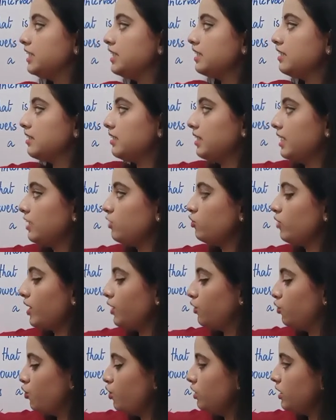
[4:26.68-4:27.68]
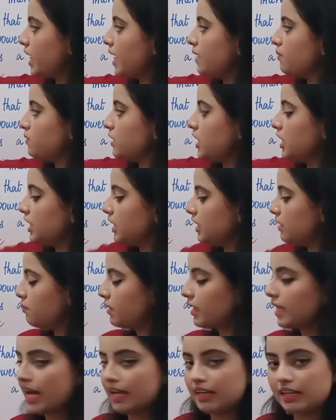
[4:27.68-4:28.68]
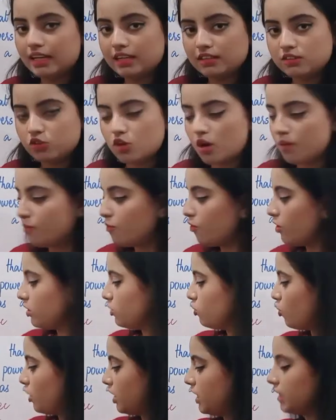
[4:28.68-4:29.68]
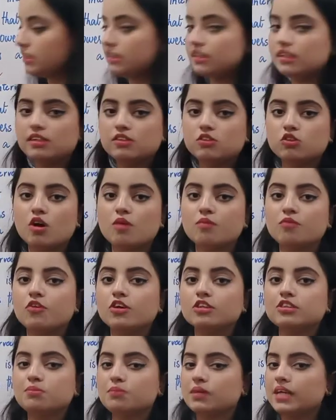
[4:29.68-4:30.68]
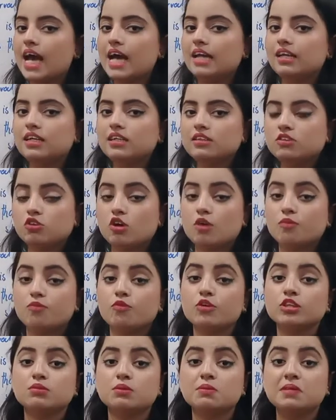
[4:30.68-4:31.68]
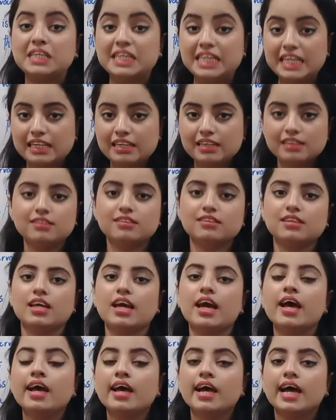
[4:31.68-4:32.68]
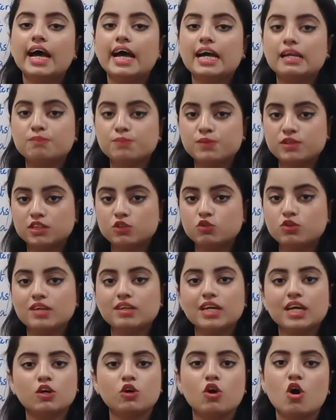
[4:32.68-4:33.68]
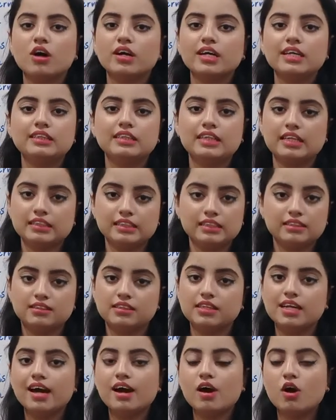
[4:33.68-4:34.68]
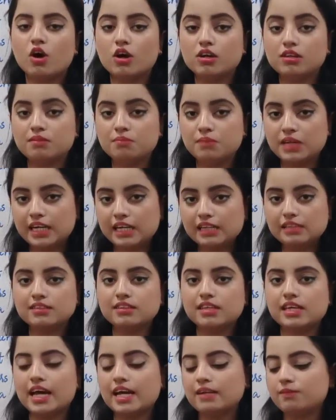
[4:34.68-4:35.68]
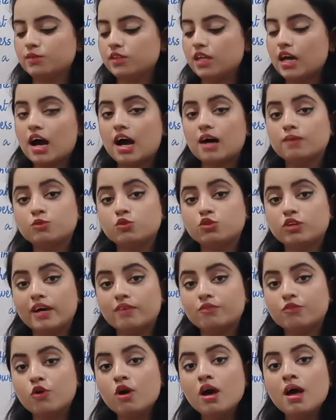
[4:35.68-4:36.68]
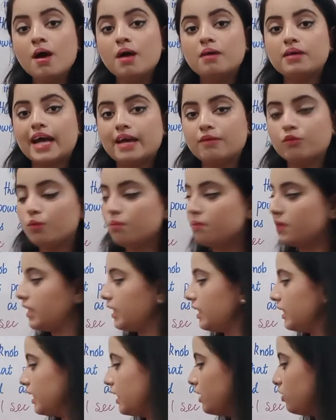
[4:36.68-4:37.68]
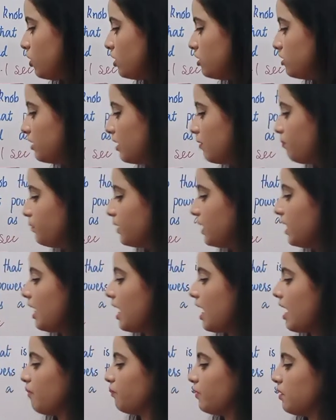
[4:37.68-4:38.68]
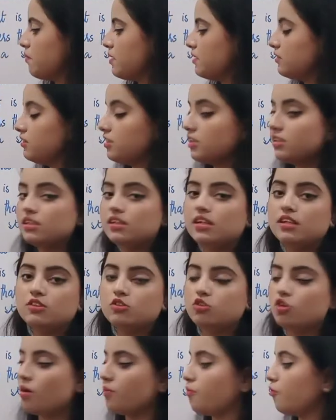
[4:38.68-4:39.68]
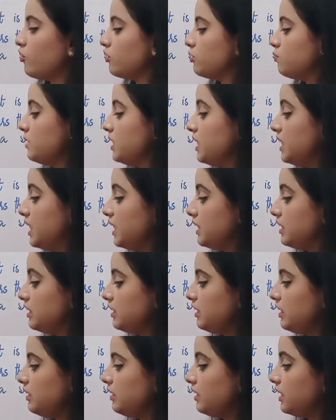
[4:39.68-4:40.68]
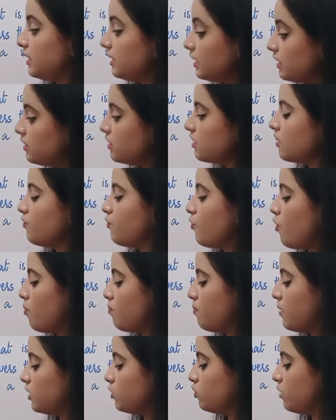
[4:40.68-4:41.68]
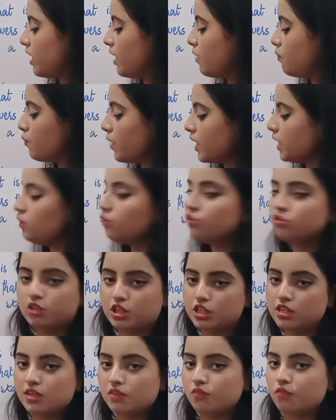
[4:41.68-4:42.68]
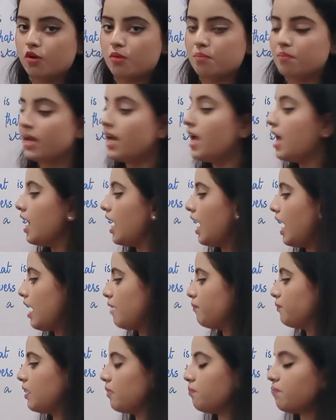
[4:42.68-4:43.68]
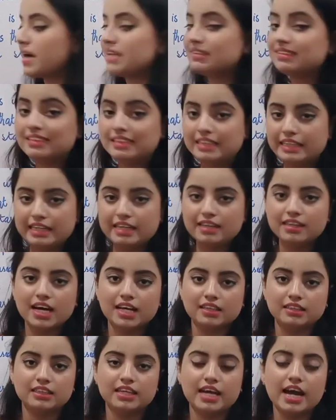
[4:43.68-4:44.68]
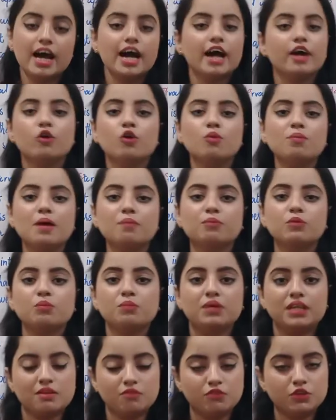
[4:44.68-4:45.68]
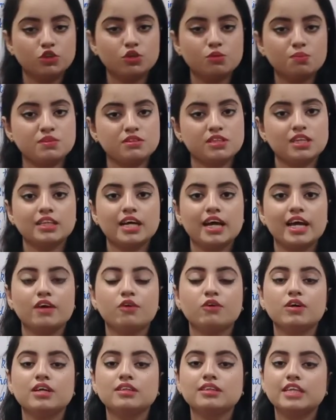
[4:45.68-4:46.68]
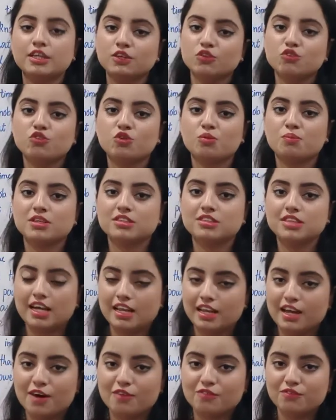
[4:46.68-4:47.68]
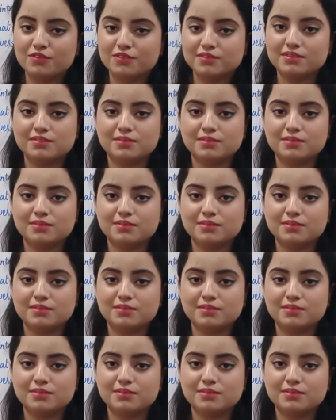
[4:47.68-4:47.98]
जिसकी जो है दो टाइप्स हैं मैकेनिकल स्टॉप और डिजिटल स्टॉप वॉच मैकेनिकल स्टॉप वॉच में नीडल्स की हेल्प से जो है ये क्लॉक की तरह दिखती है और नीडल्स की हेल्प से आप जो है वो टाइम को मैयर करते हो जबकि आपके पास डिजिटल स्टॉप वॉच में डिजिट डिजिट्स के फॉर्म में जो है ना वन टू थ्री की फॉर्म में आपके पास रीडिंग आती है आई होप आपको मेरा वीडियो पसंद आया होगा थैंक यू सो मच अलाउ